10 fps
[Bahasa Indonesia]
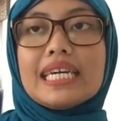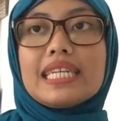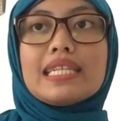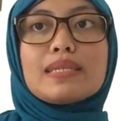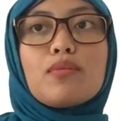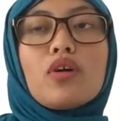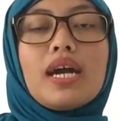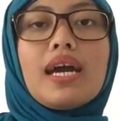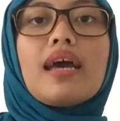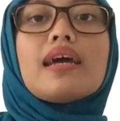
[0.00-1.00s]
dan
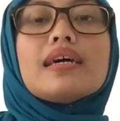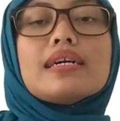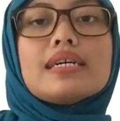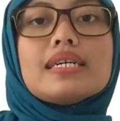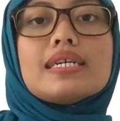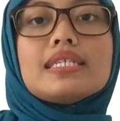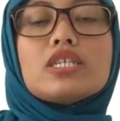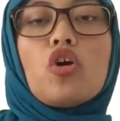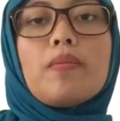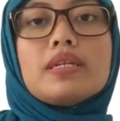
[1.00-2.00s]
semoga eh,
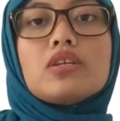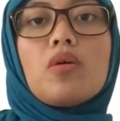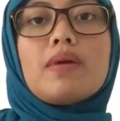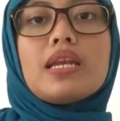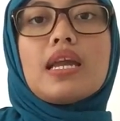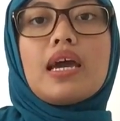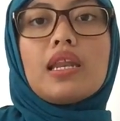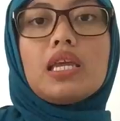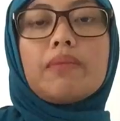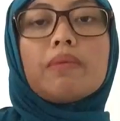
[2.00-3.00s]
jawaban-jawaban uh, dari